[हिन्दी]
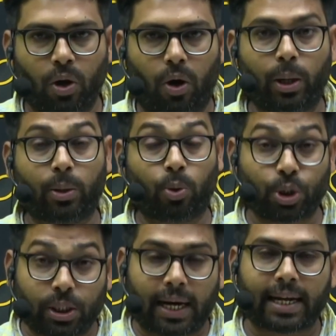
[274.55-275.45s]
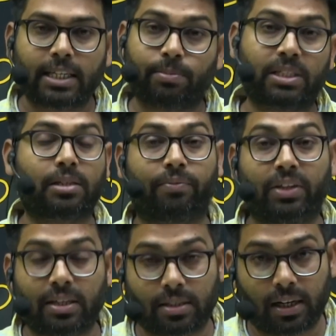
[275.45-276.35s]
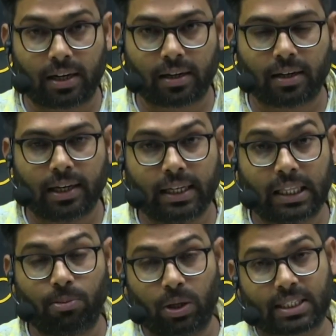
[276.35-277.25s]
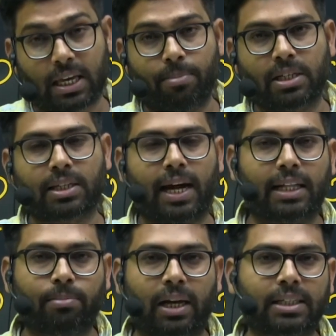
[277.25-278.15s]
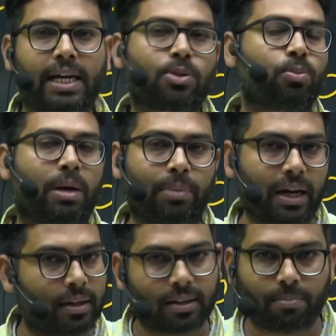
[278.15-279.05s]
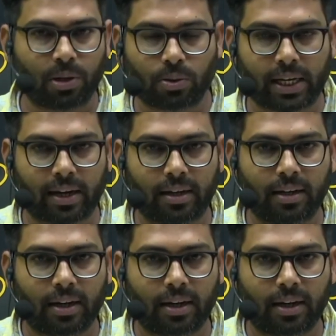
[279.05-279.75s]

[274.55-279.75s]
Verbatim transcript: और कुछ डाटा इसमें से संवेदनशील है यदि वो स्कैमर्स के हाथ में लग जाए तो मामला गंभीर हो जाएगा